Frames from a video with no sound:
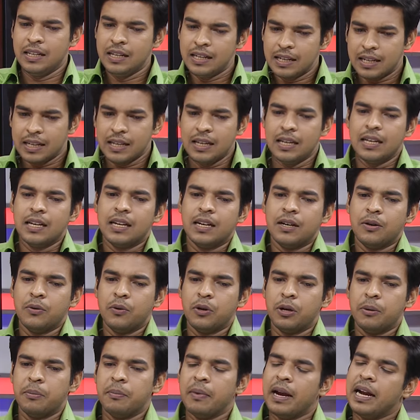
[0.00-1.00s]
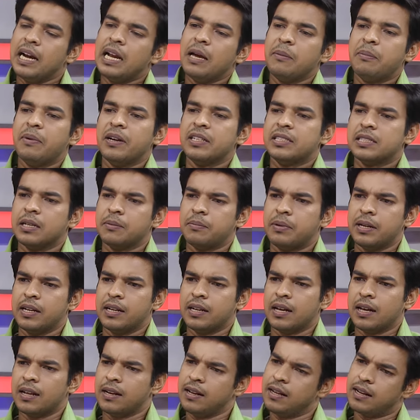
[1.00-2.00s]
இன்றைய ஒரு மேடை பேச்சு
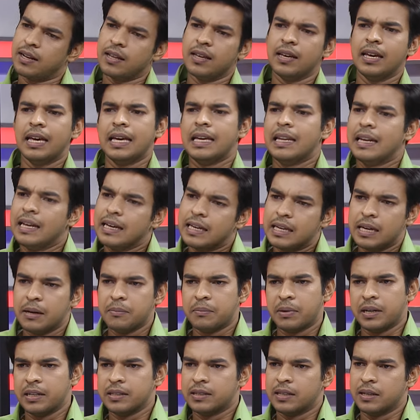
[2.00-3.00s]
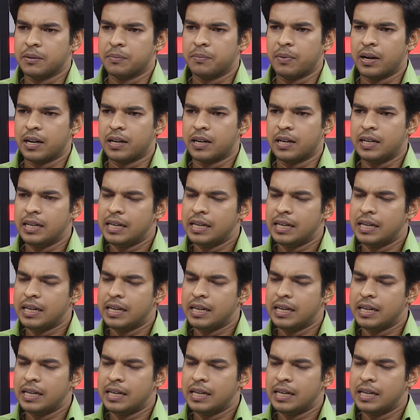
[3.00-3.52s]
அப்படின்னா நிறைய இலக்கியம் படித்திருப்பார்கள்